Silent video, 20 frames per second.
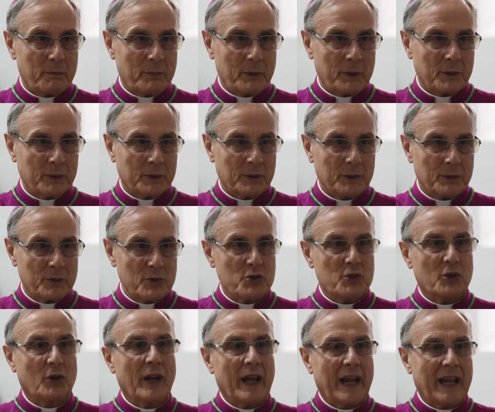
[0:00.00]
più
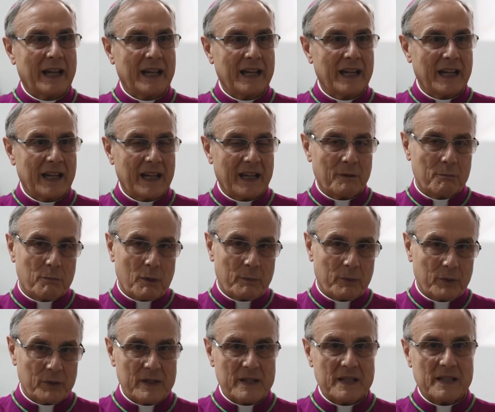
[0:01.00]
solenni, un po'
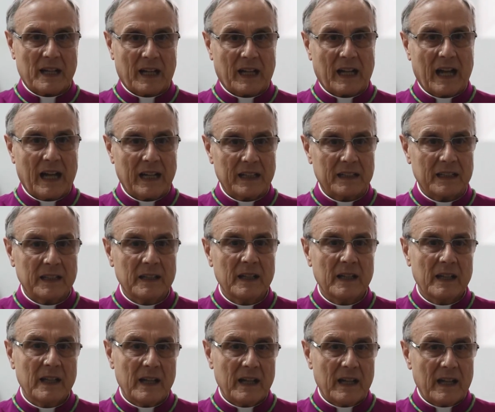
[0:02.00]
più distaccati.
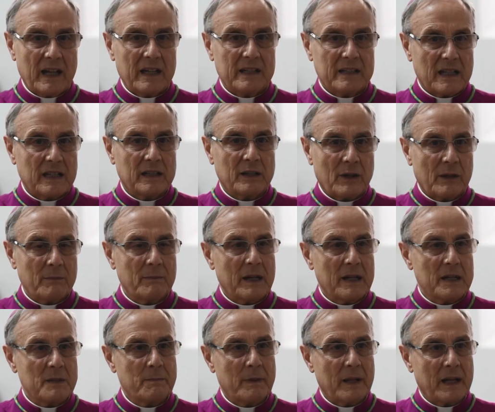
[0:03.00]
È stata una
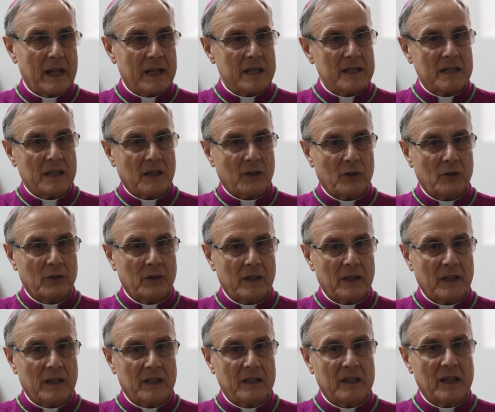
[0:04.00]
bella esperienza
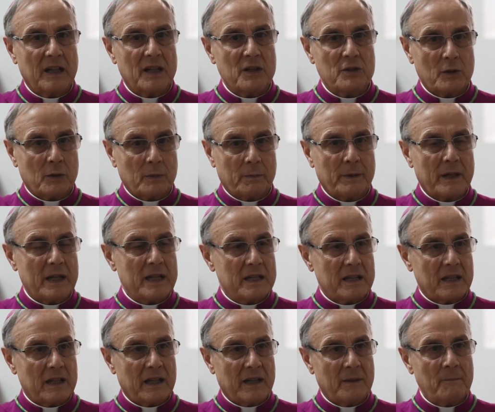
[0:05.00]
con delle
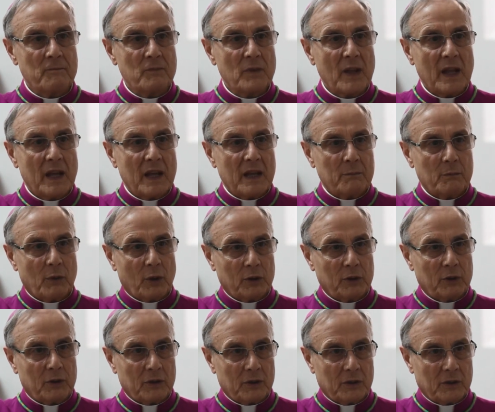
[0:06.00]
sorprese
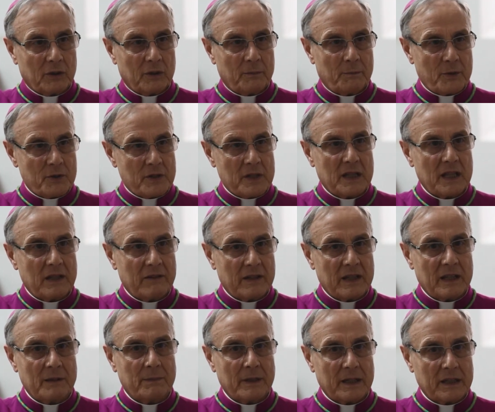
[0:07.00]
molto positive
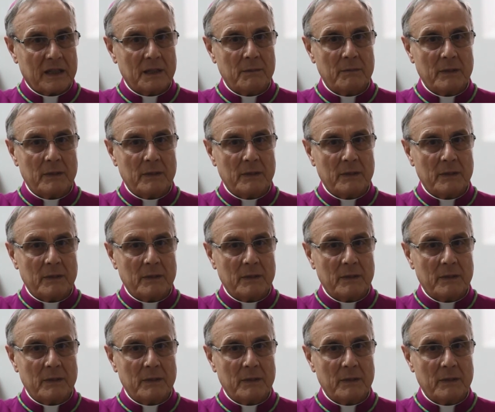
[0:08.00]
da parte